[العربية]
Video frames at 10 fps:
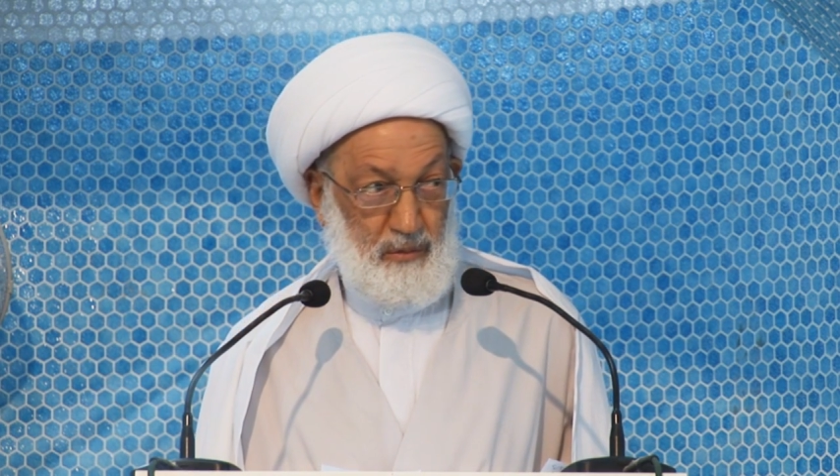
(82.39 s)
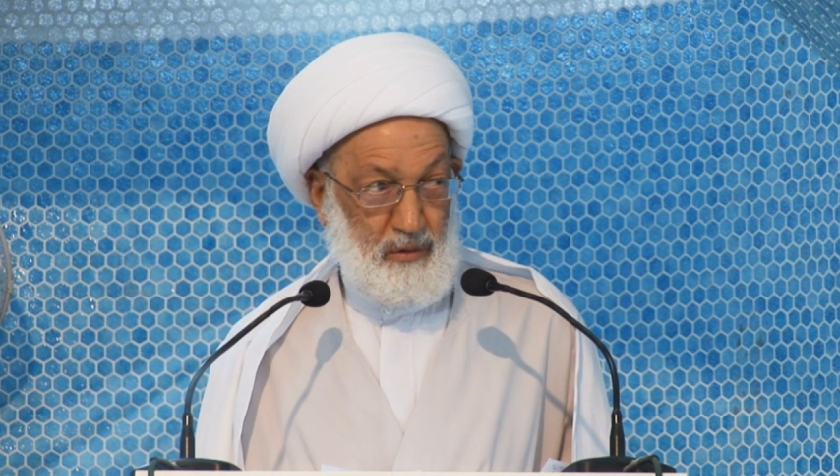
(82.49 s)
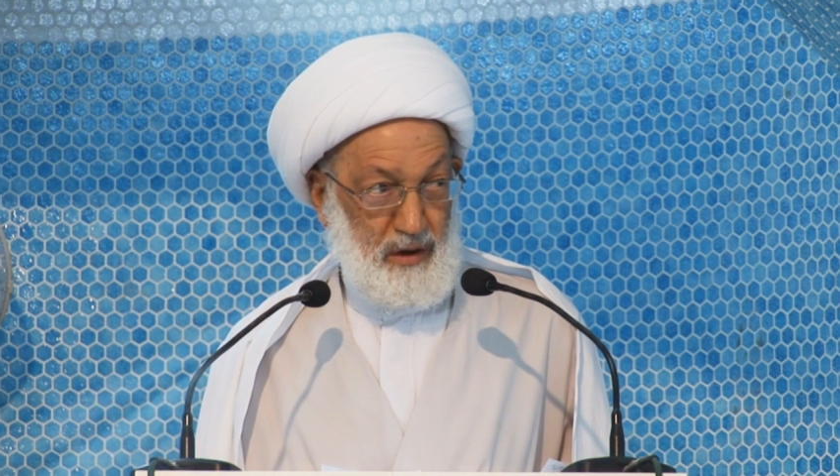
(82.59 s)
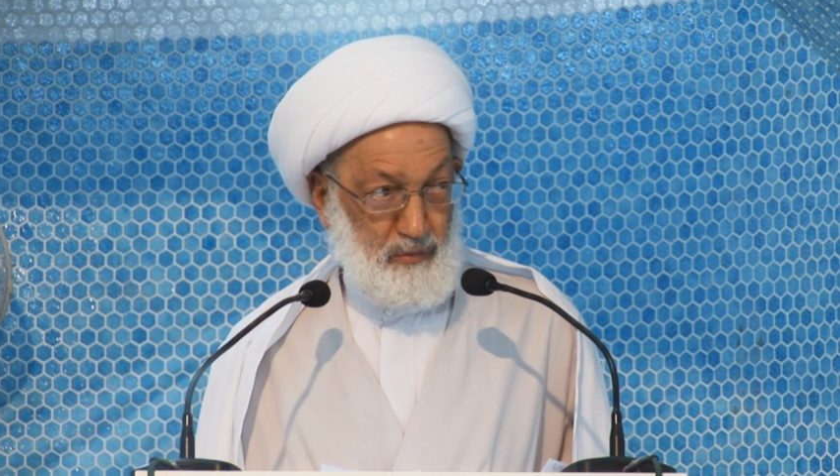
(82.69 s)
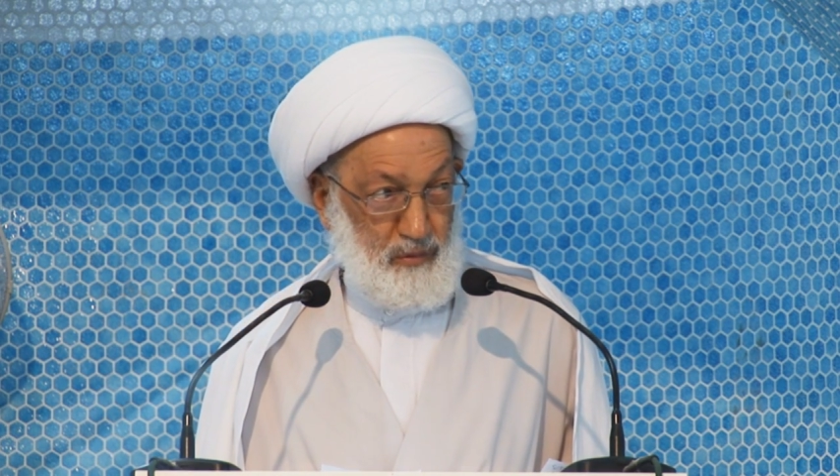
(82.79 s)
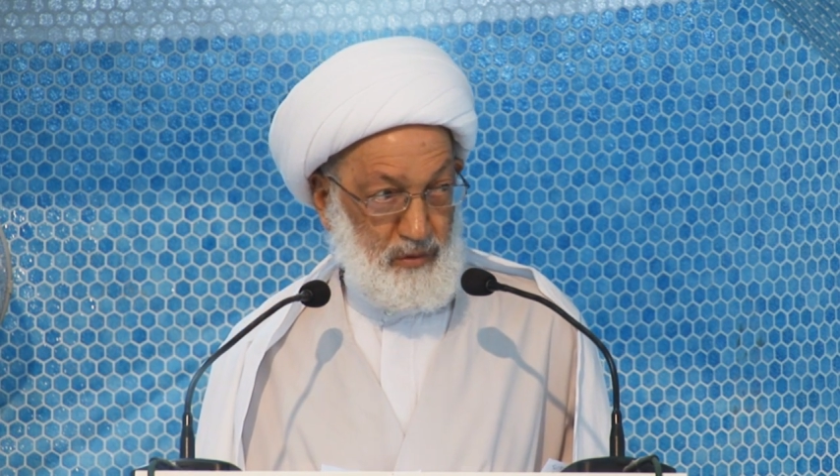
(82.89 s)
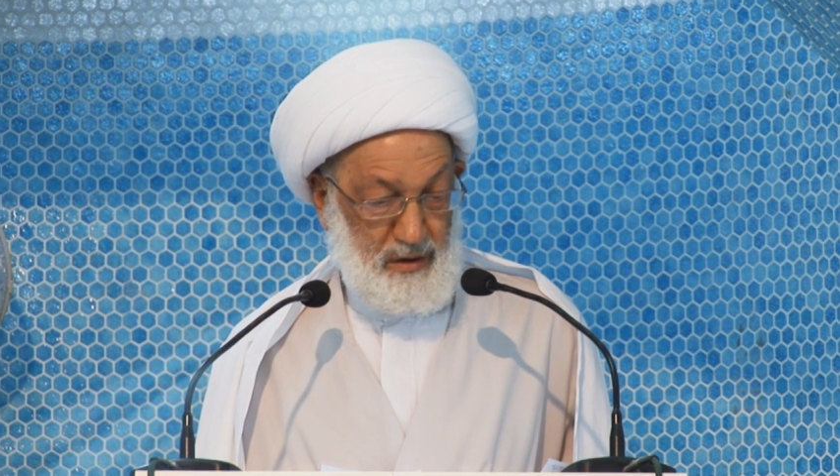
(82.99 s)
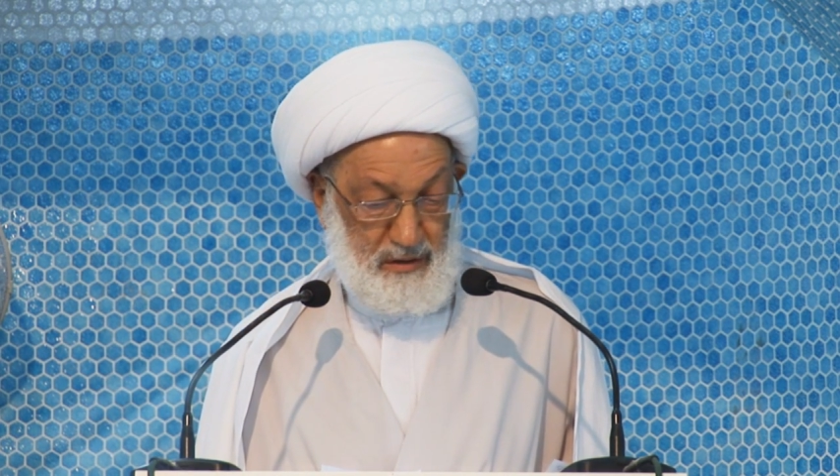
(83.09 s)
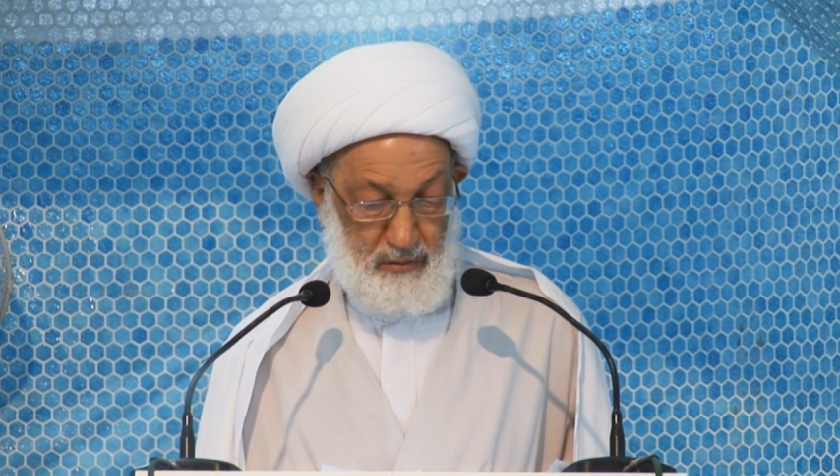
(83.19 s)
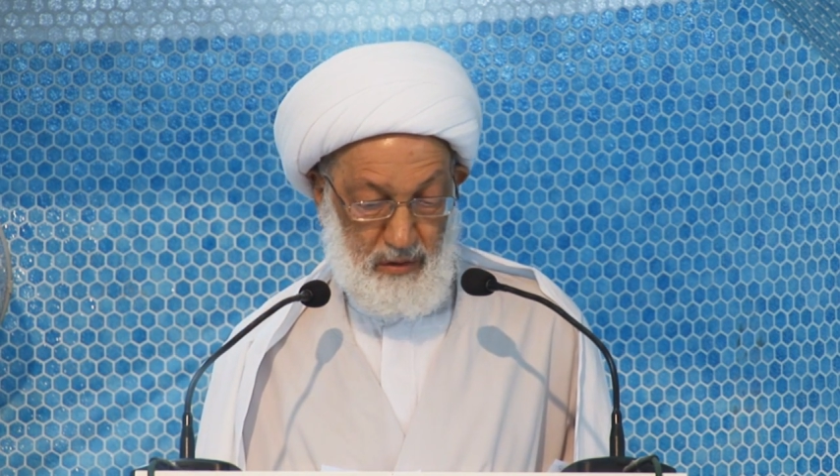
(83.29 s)

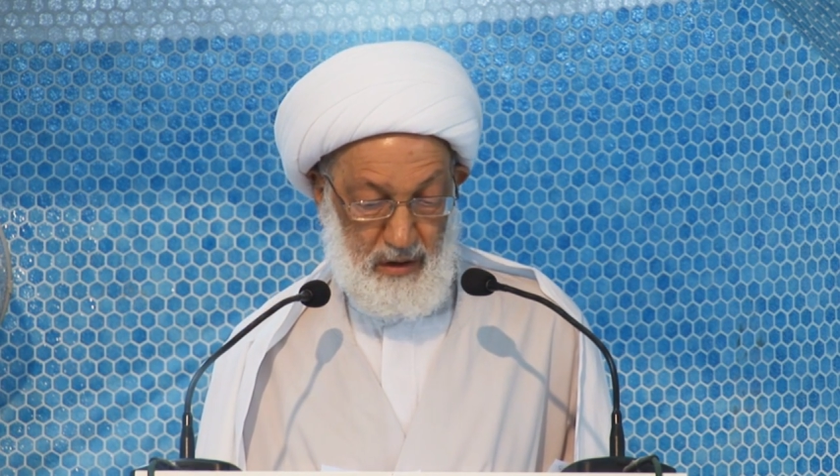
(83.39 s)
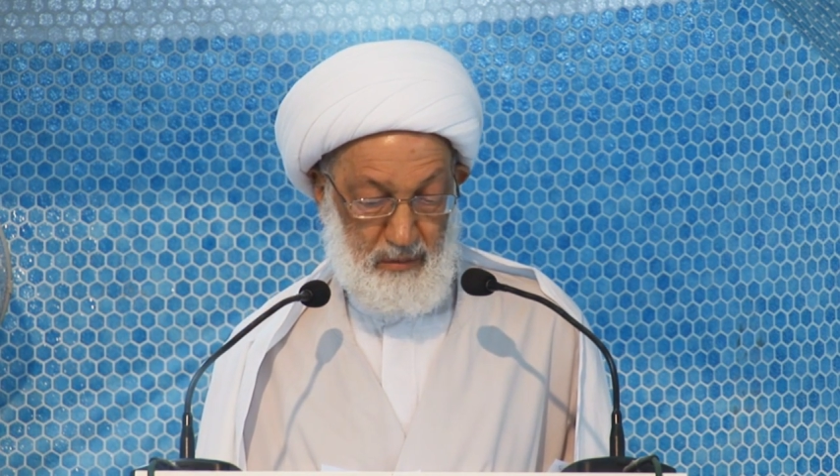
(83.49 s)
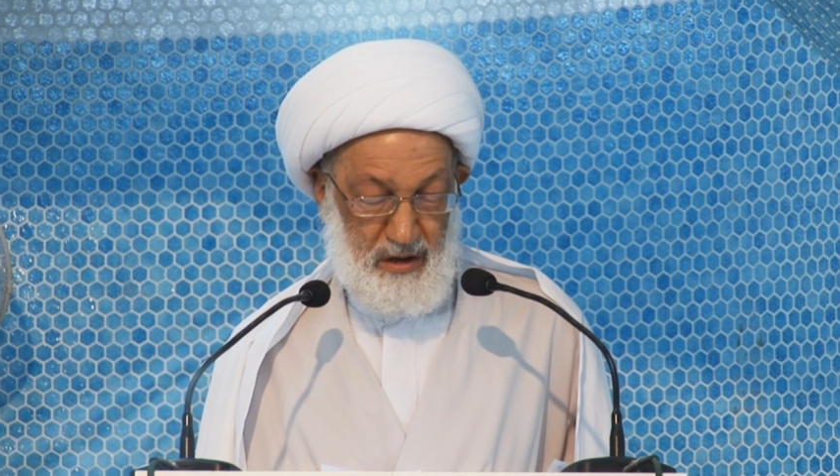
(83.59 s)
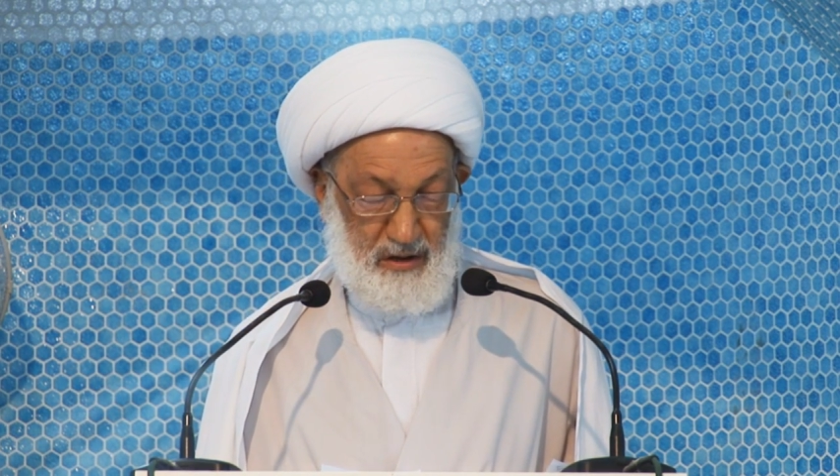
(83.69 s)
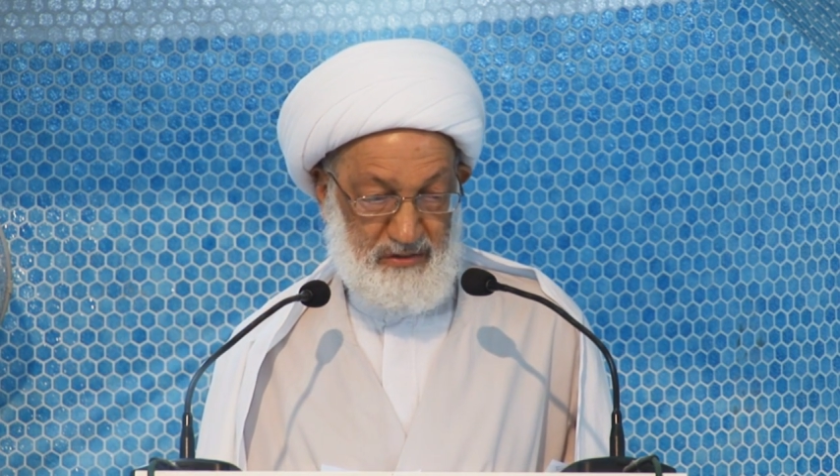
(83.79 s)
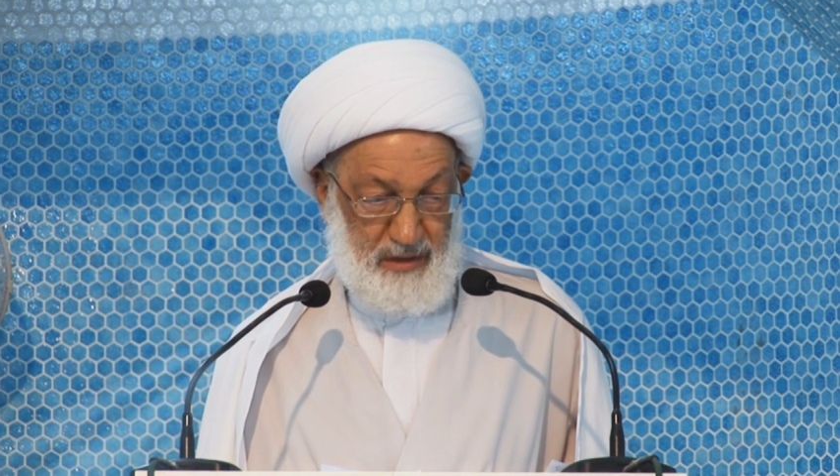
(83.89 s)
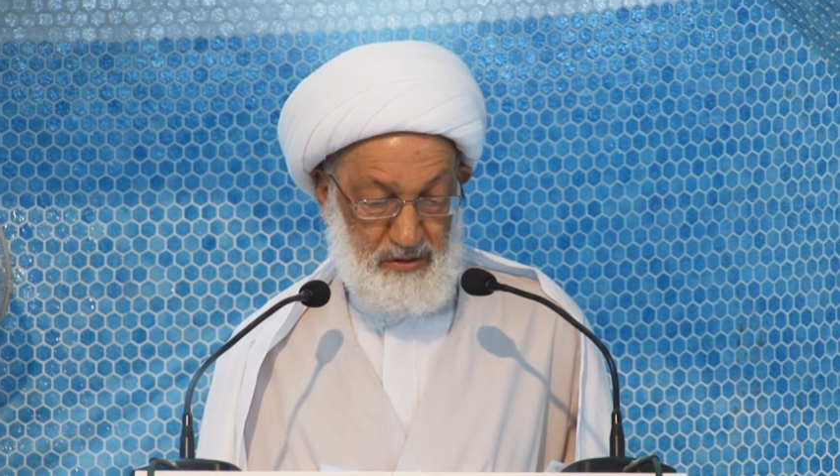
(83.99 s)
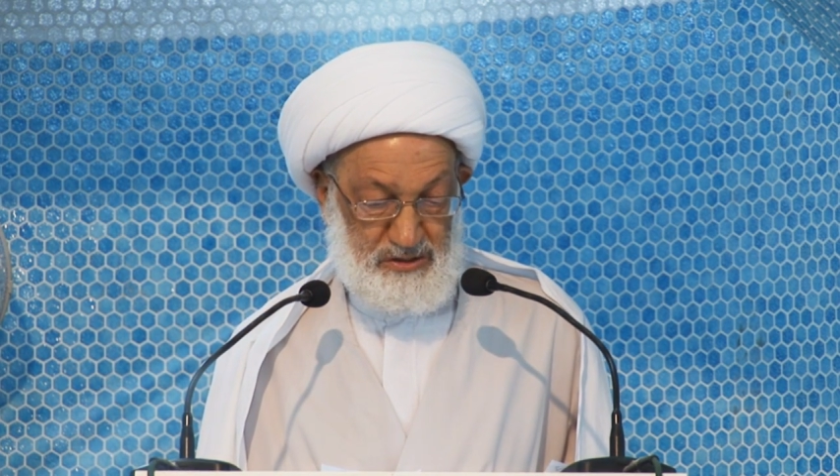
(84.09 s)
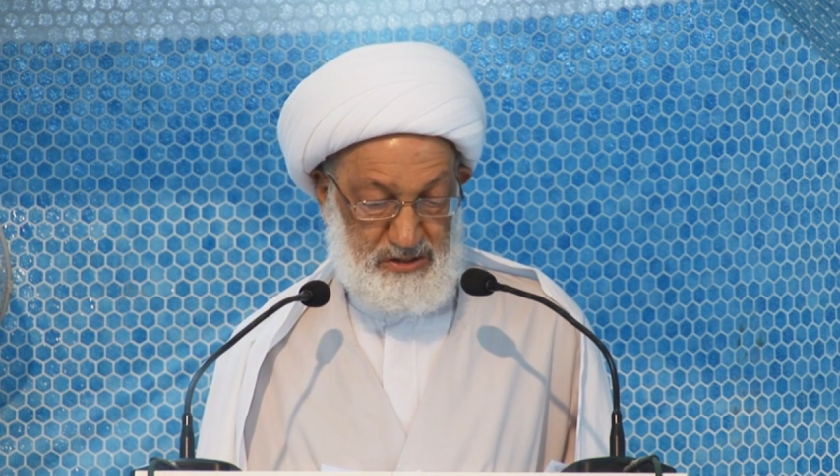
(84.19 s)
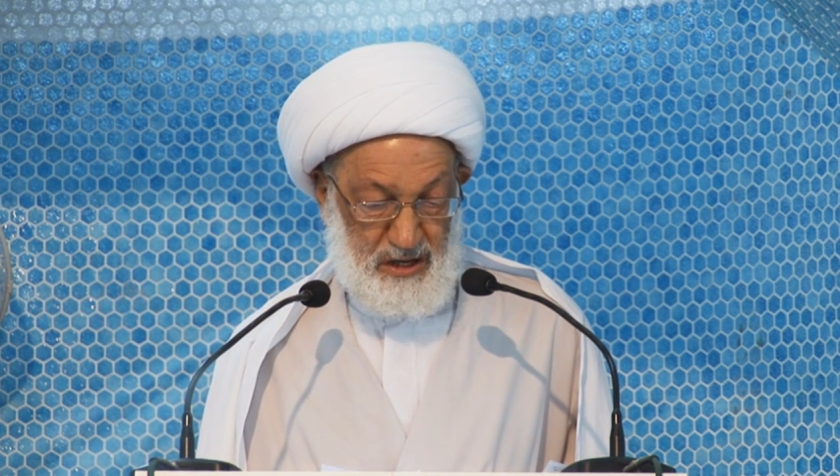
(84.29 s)
وأموال وعلى
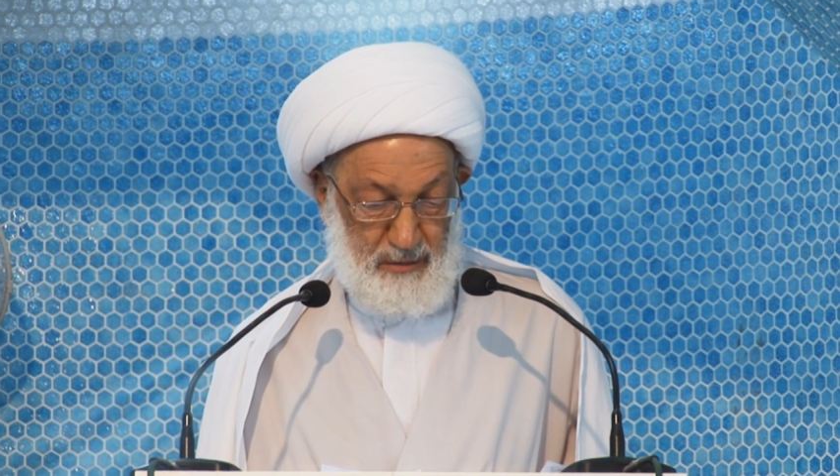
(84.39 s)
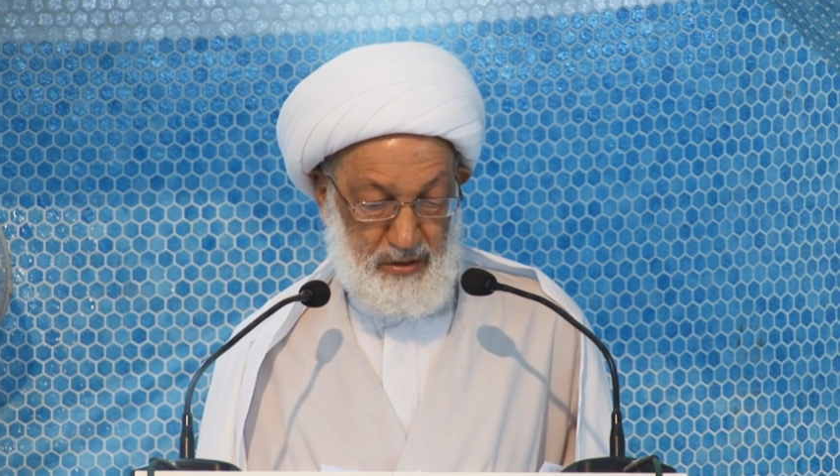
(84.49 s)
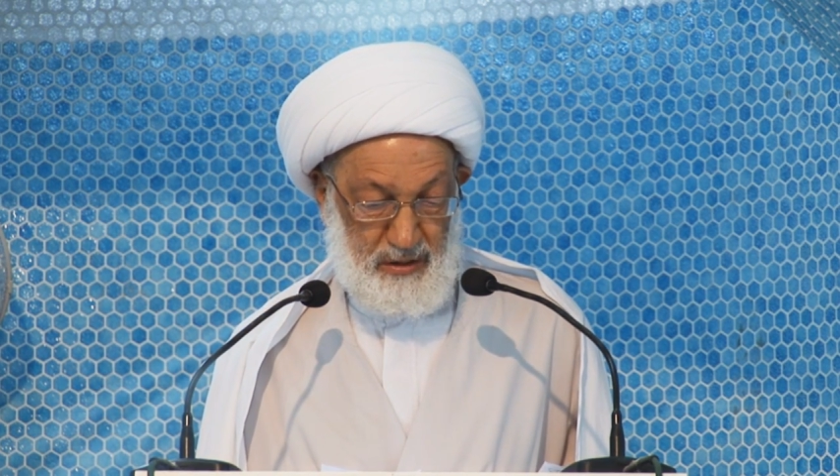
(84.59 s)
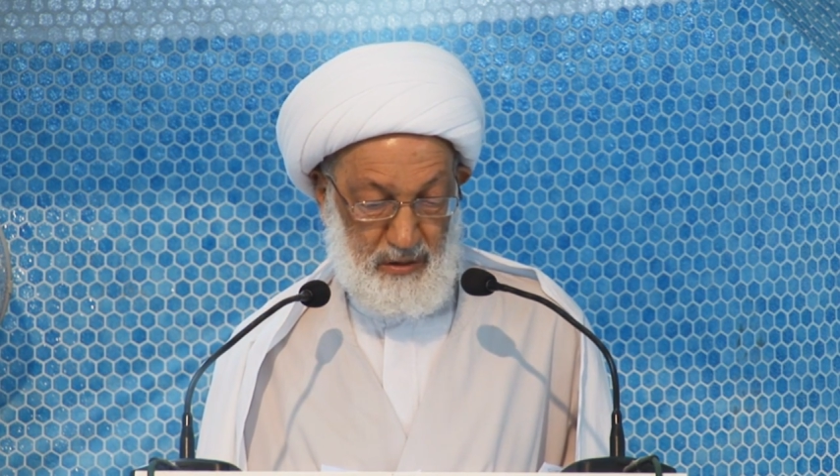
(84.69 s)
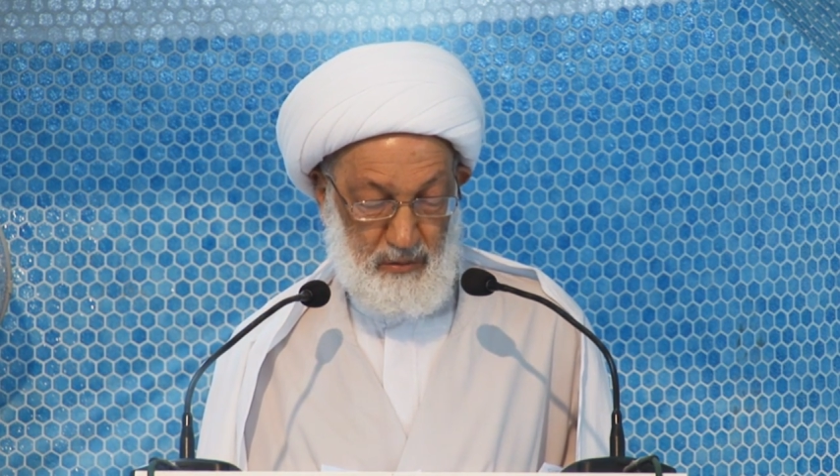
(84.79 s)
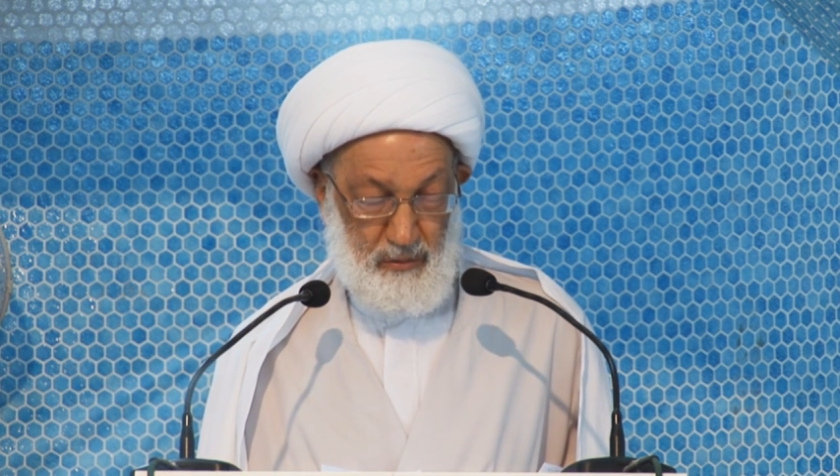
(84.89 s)
حساب الشعب